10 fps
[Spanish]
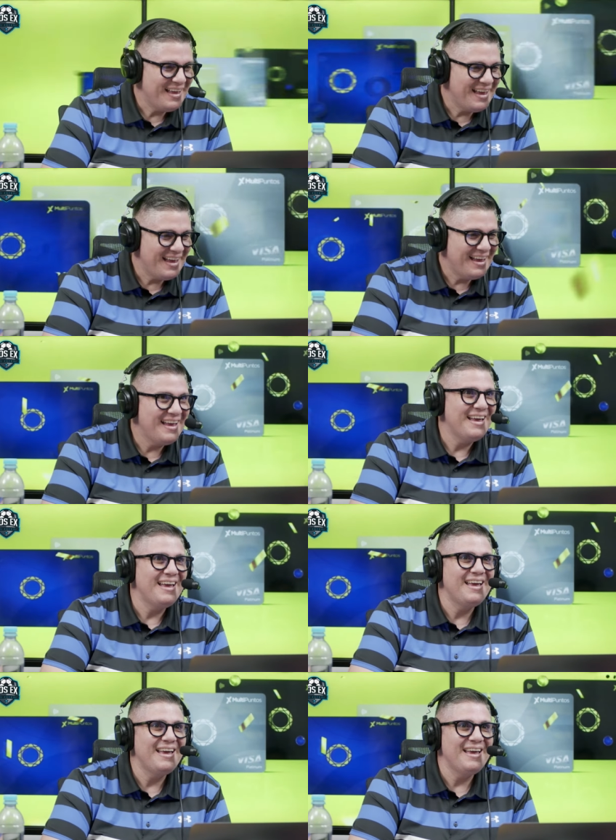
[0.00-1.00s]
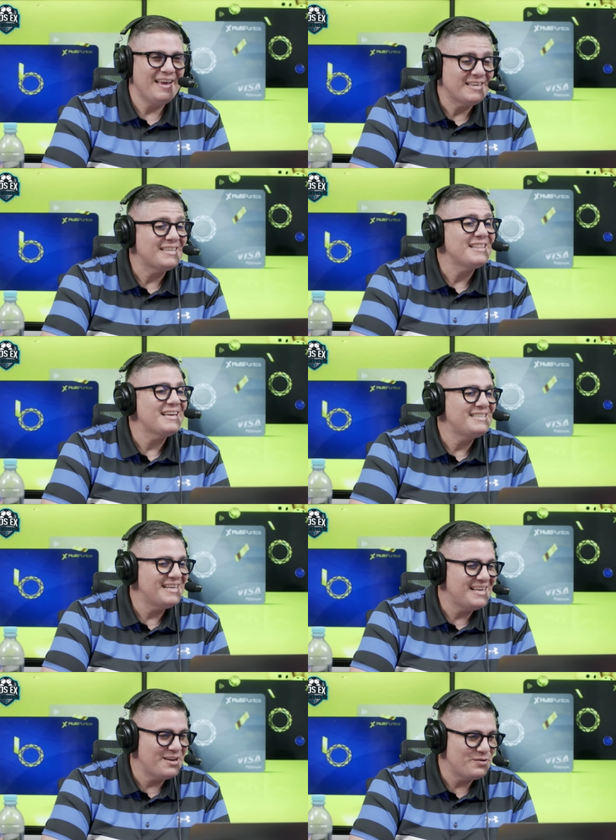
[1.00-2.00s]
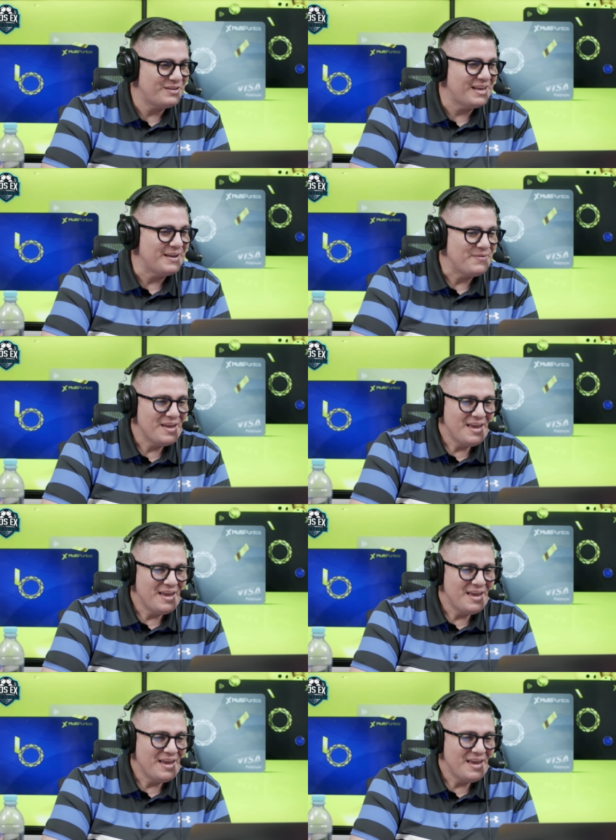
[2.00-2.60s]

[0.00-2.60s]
77 eh, años tiene.